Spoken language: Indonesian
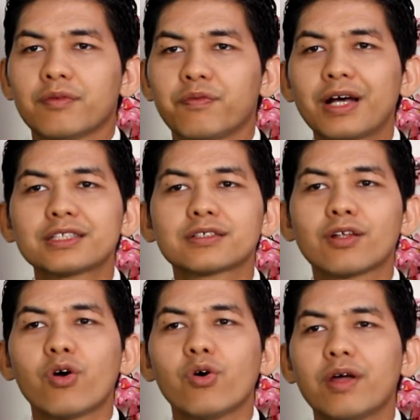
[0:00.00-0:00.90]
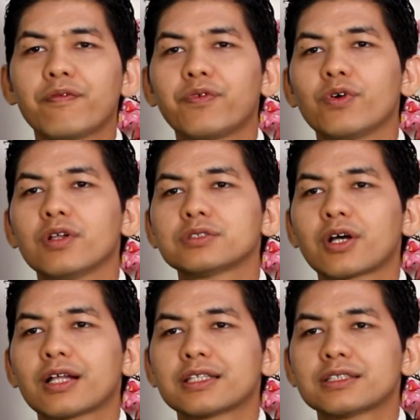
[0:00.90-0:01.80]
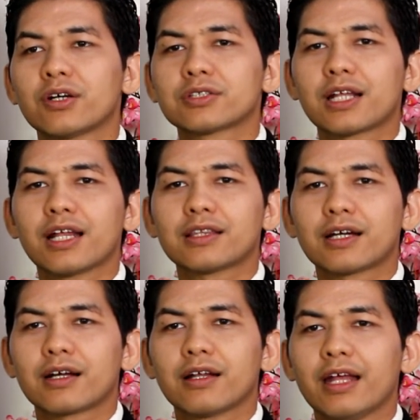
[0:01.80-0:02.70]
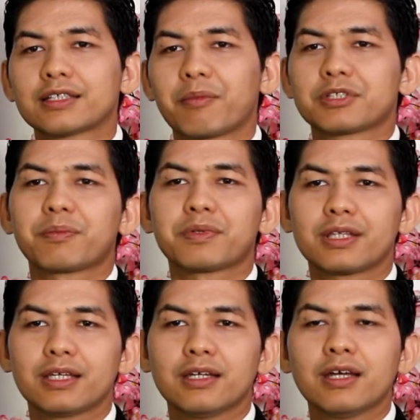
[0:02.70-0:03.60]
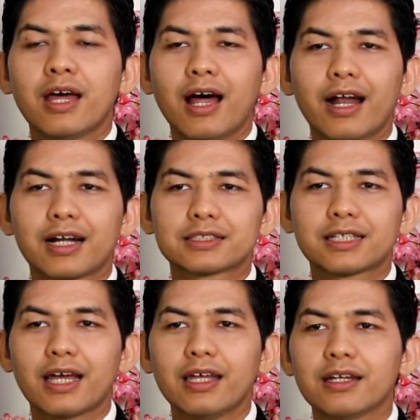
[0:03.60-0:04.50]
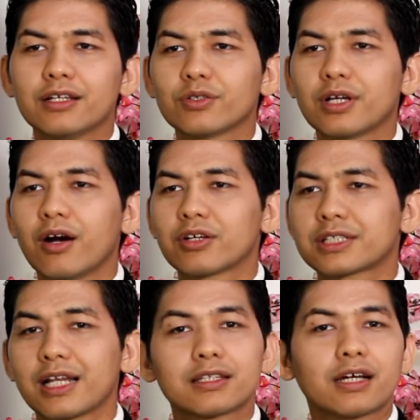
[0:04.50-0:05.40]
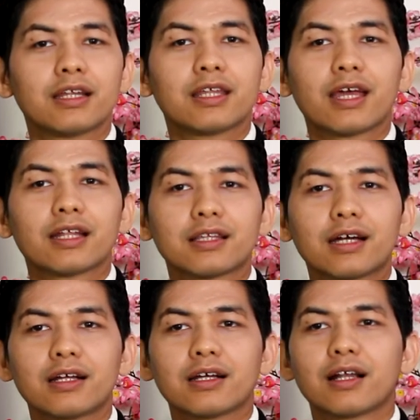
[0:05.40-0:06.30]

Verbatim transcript: Fast, low, and full stochastic oscillator ya sama seperti RSI dan juga oscillator indicator.